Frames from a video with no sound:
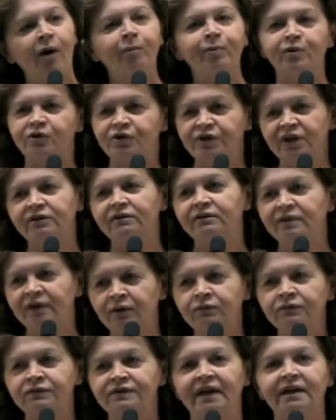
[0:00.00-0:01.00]
apressar a
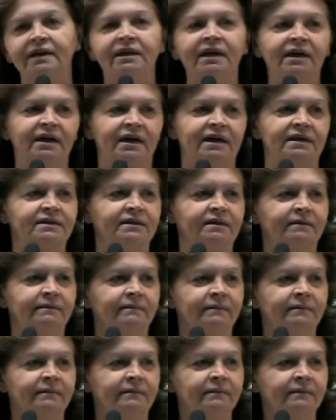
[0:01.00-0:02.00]
tramitação de seu
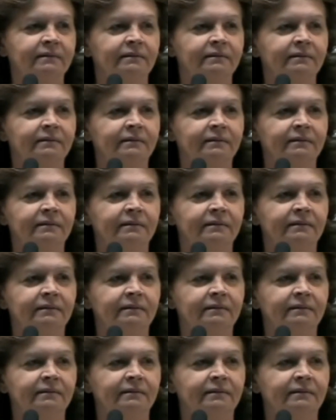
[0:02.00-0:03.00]
projeto de lei
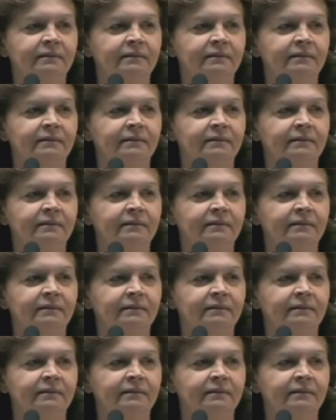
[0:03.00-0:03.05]
que